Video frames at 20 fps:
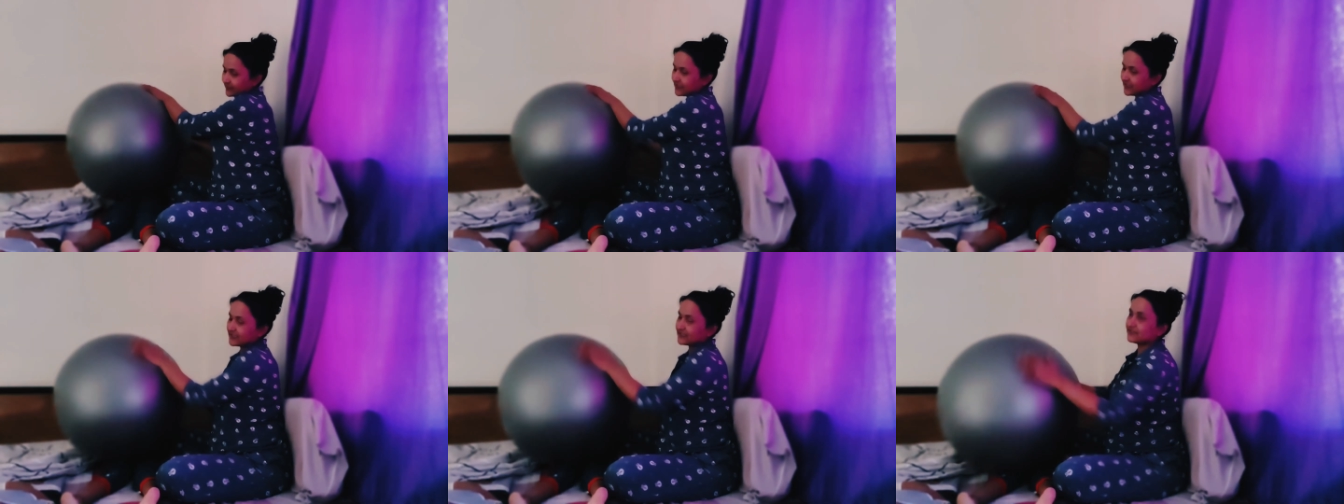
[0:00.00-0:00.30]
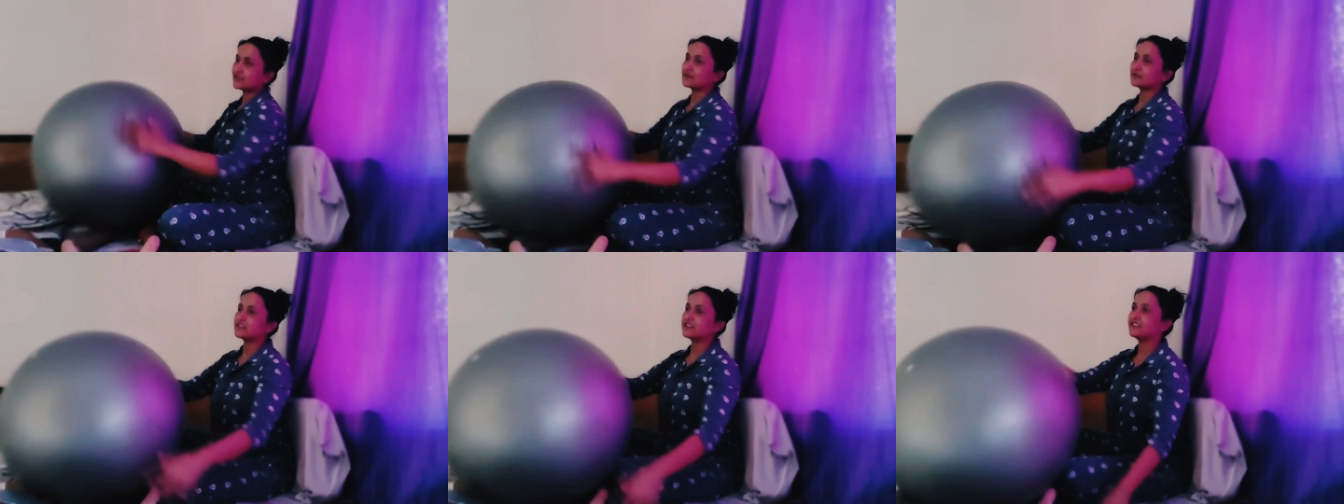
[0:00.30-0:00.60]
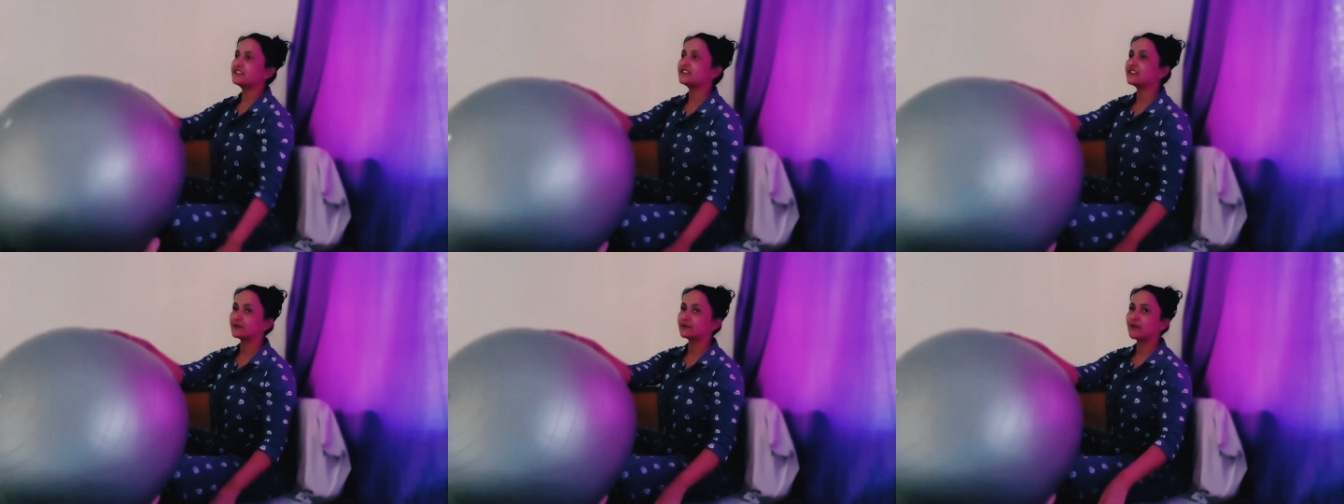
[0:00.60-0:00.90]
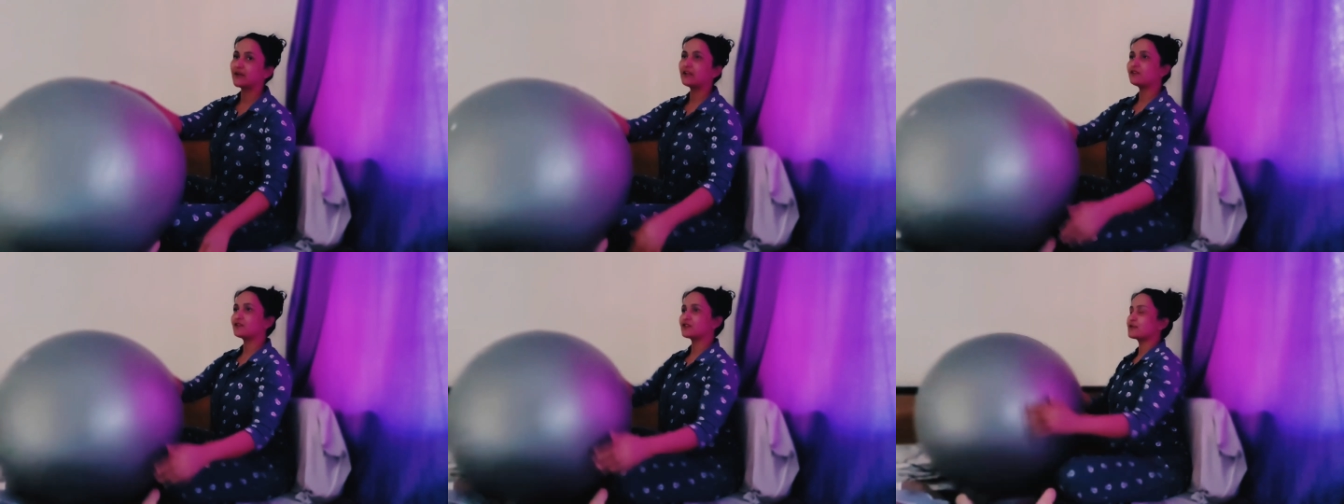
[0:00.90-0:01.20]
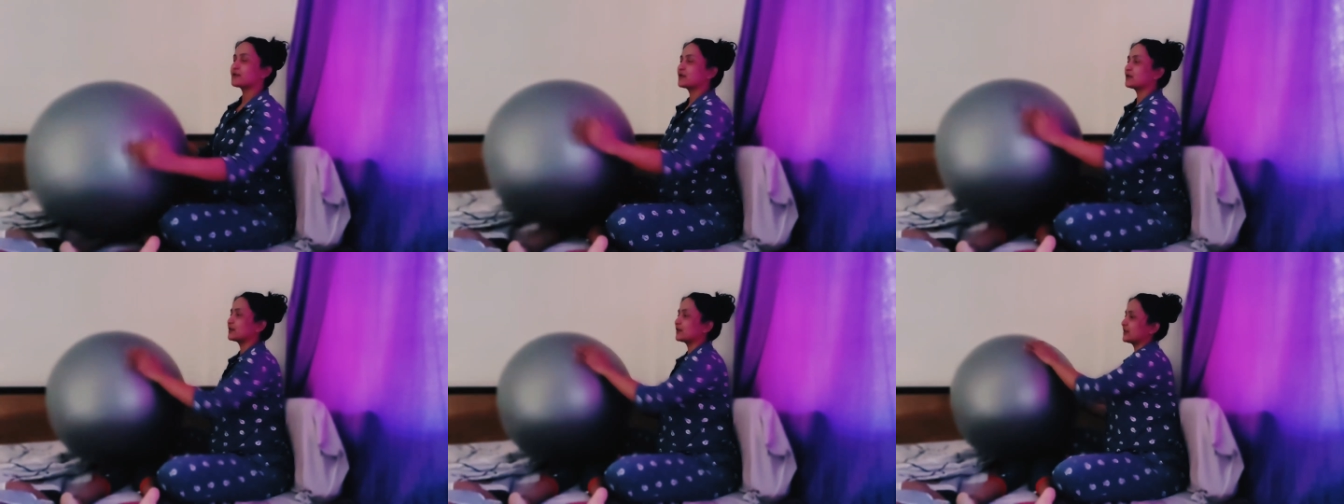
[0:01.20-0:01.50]
लाइफ हम लीड कर पाए
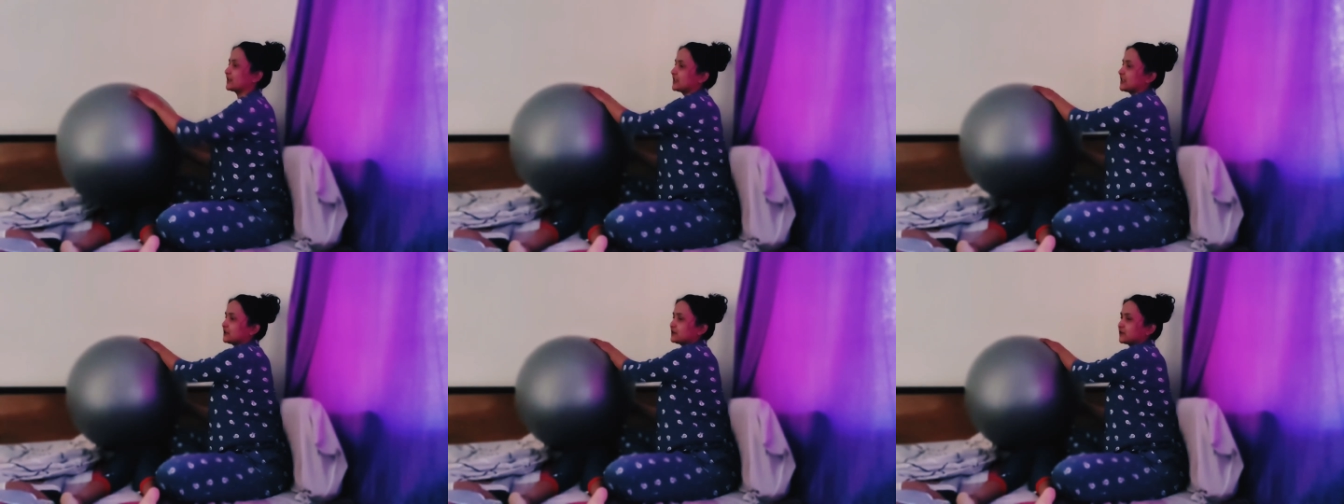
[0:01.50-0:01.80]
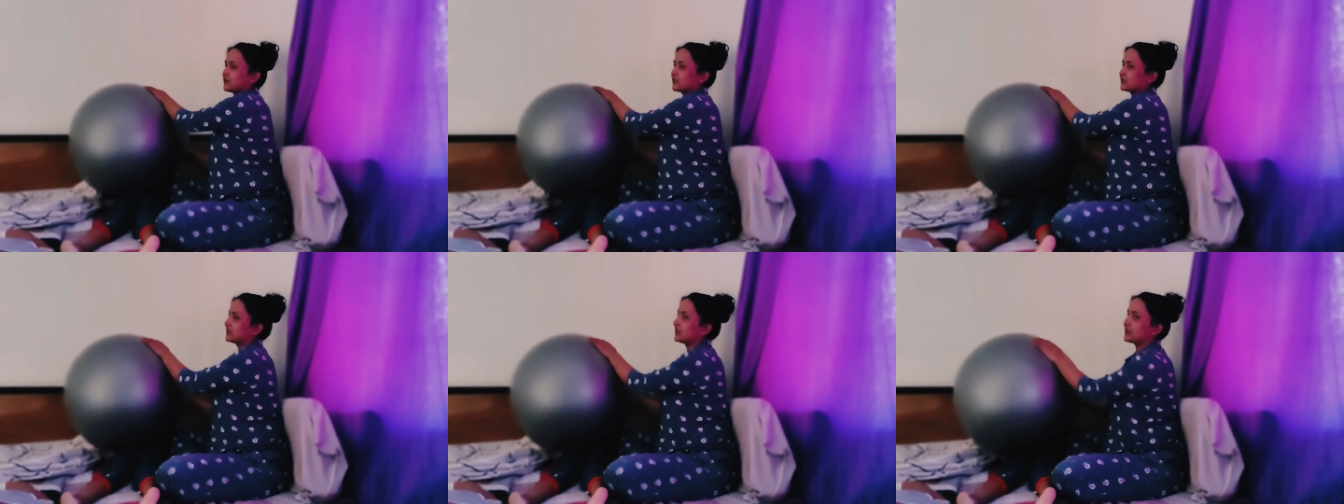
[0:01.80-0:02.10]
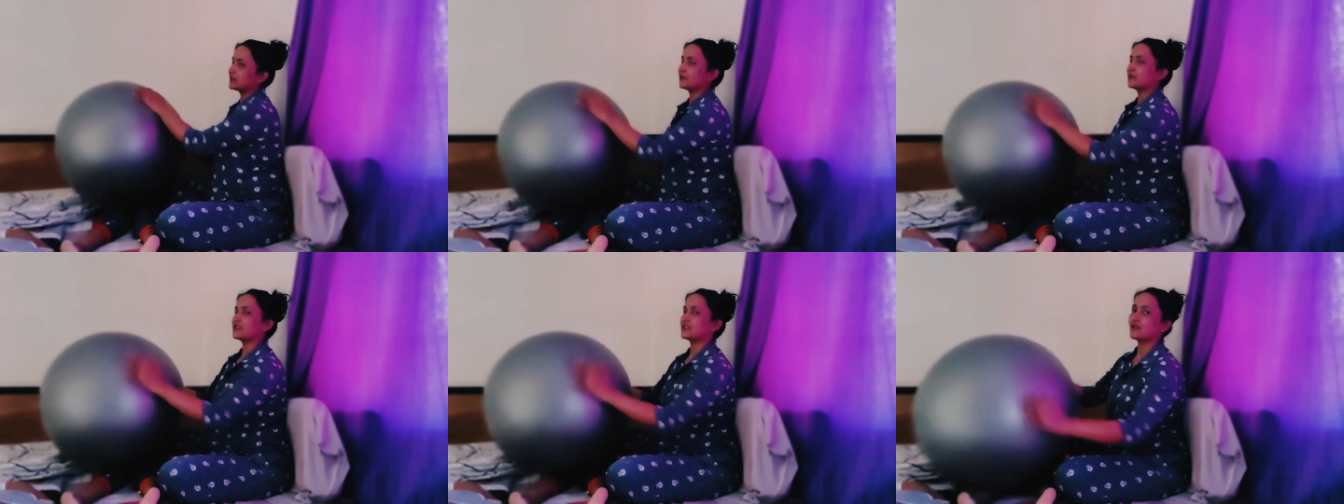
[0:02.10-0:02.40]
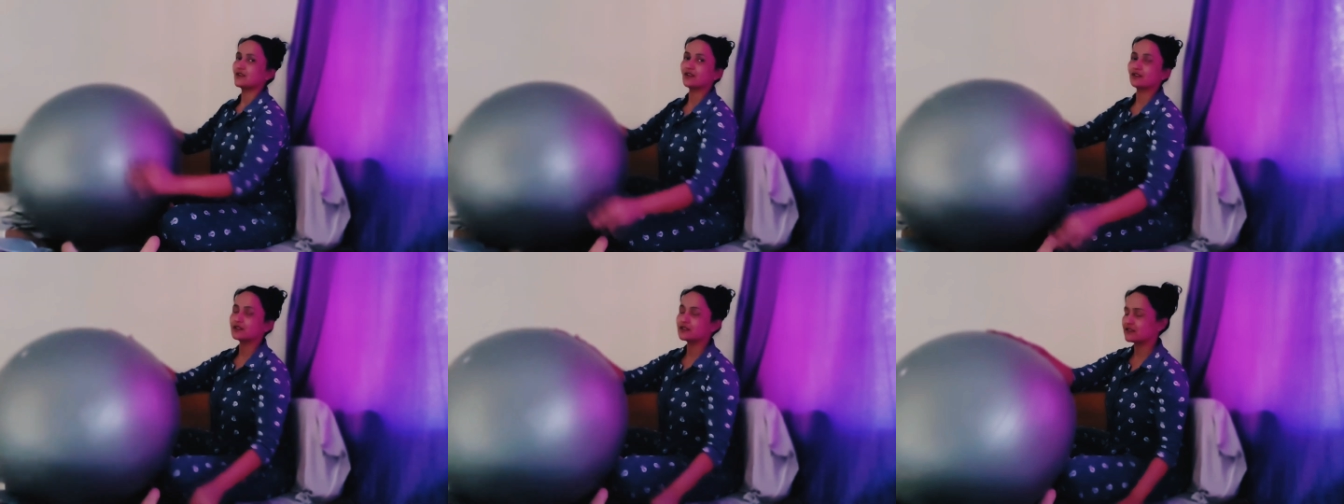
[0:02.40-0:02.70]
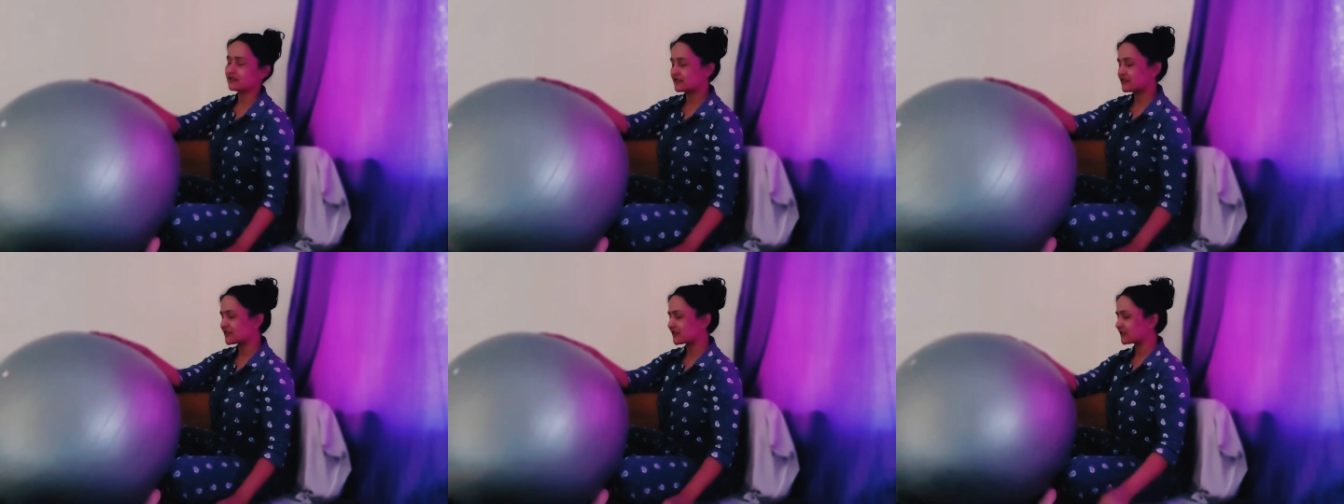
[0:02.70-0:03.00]
उसमें ओ हेल्प करता है बस और
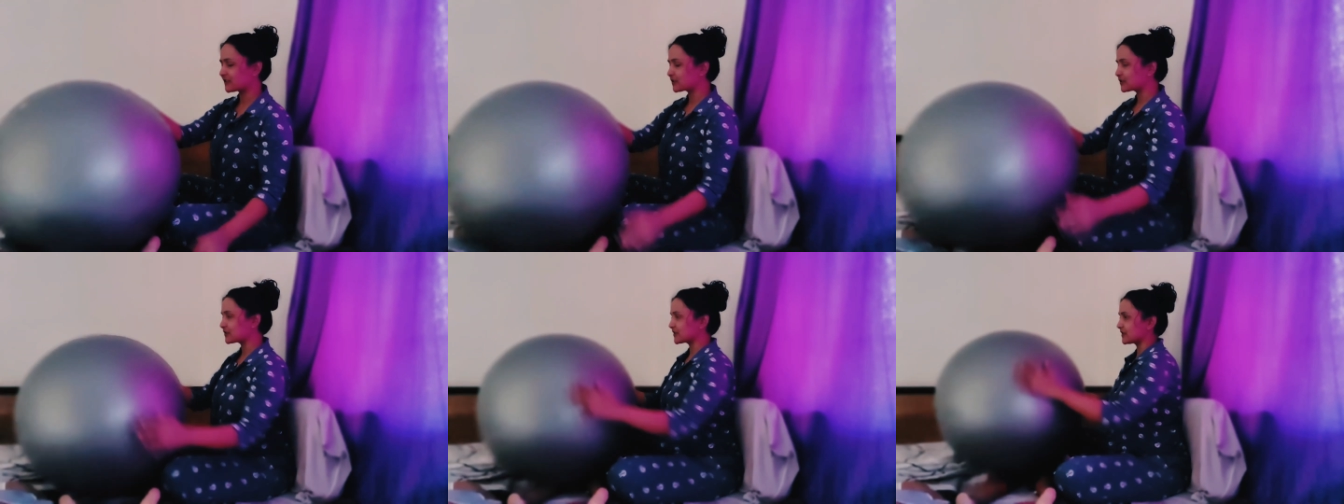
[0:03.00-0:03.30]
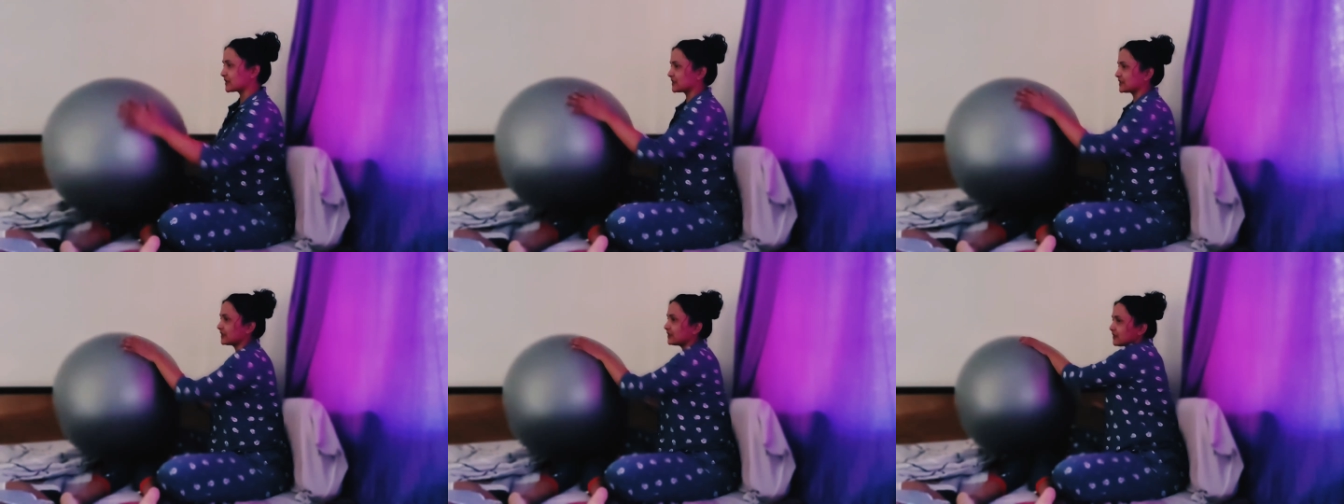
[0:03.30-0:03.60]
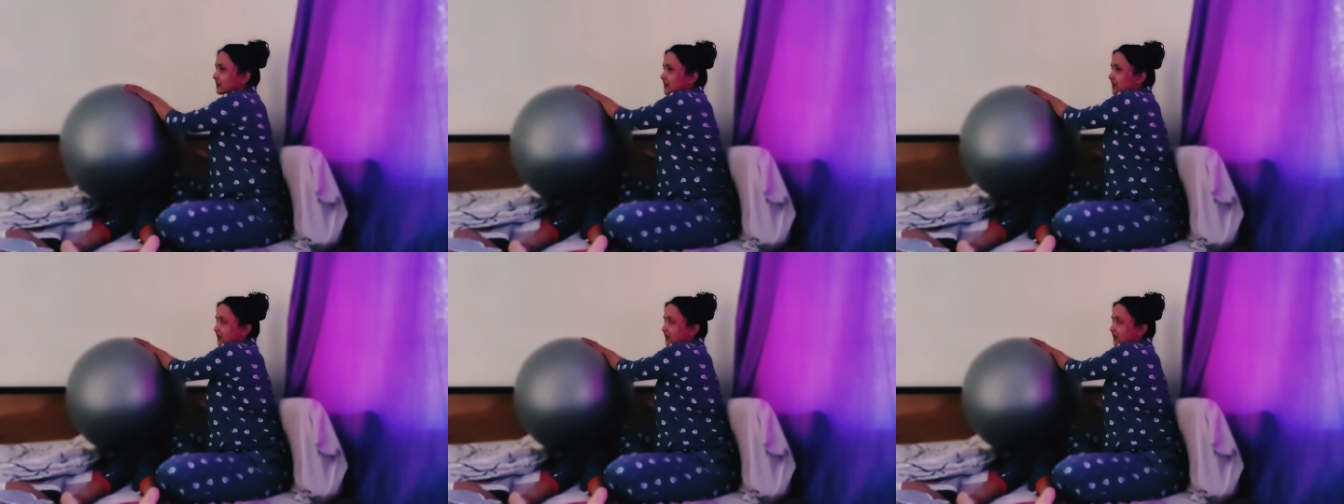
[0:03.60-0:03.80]
इससे ज़्यादा कुछ नहीं है